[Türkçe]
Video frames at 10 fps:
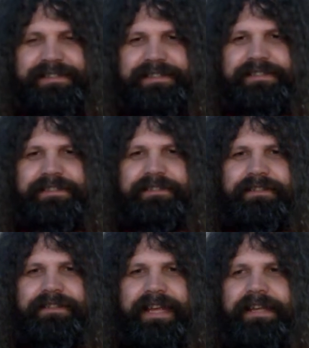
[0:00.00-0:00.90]
sizin
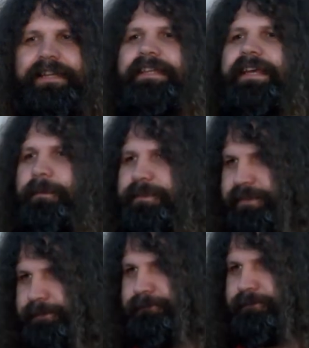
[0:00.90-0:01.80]
yenilik
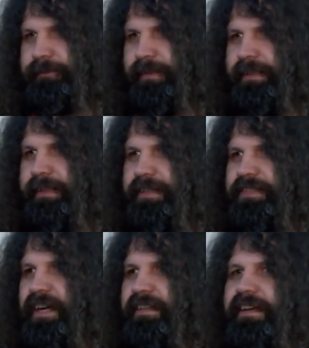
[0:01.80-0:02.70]
yaptım ya da
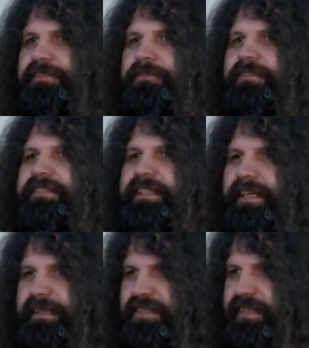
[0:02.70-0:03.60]
çağlar
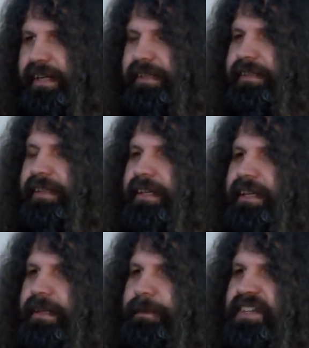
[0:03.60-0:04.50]
sonrasına kalacak
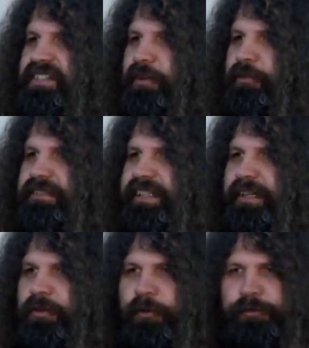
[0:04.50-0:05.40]
bir şey
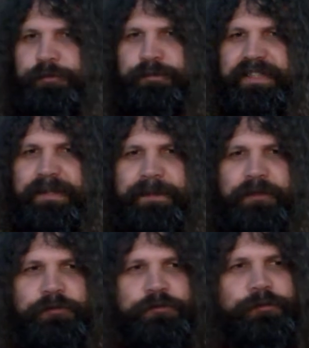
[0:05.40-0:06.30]
ortaya koydum deyip
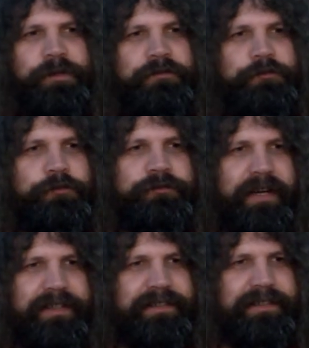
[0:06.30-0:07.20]
bir üsluba vücut
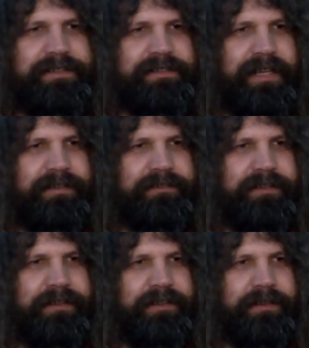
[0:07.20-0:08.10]
verdiğinizden
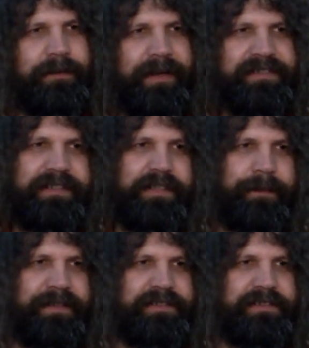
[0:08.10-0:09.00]
e,
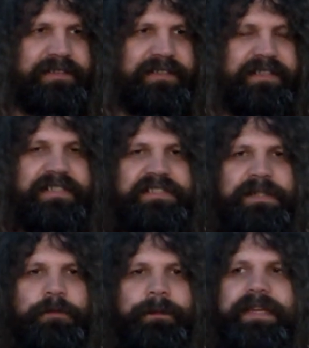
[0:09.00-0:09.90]
bahsedemezsiniz. Ya da
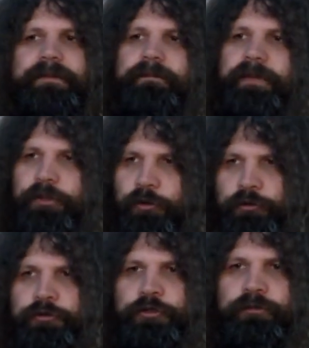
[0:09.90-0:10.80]
işte bu benim
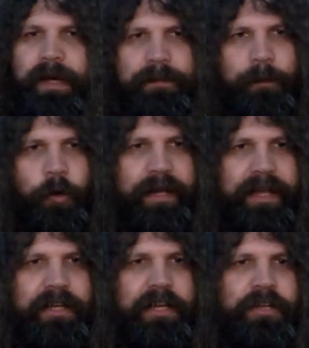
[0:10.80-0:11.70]
görüşüm, ben
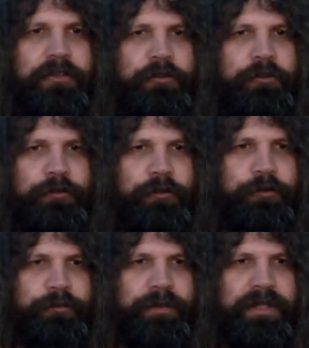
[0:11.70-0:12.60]
böyle
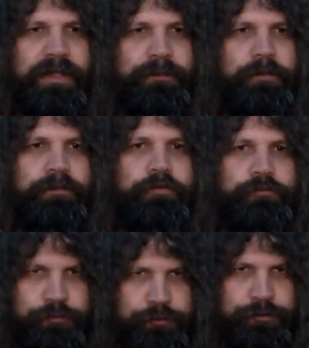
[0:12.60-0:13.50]
görüyorum. E, bu
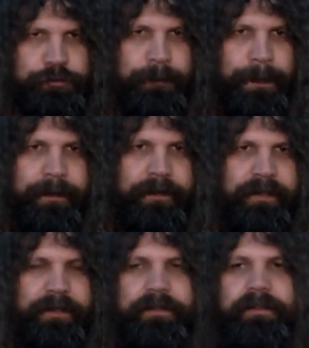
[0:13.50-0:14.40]
budur
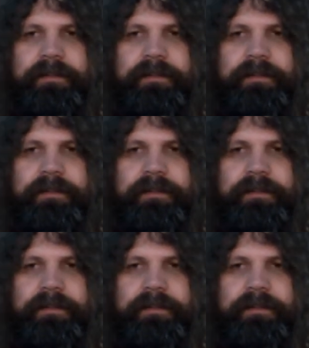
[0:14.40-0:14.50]
e,